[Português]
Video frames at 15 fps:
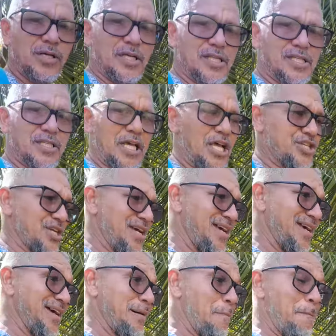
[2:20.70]
que seja
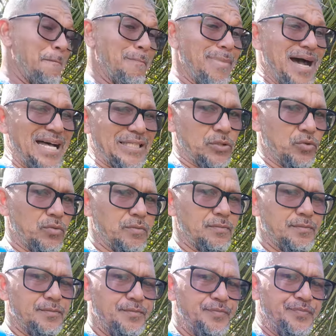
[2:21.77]
mato.
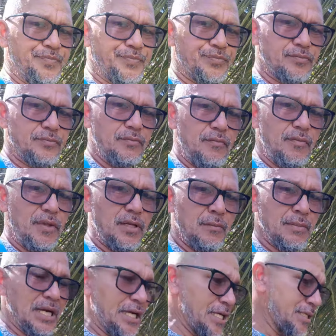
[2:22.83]

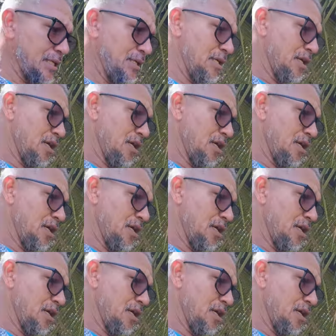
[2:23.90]
Beleza?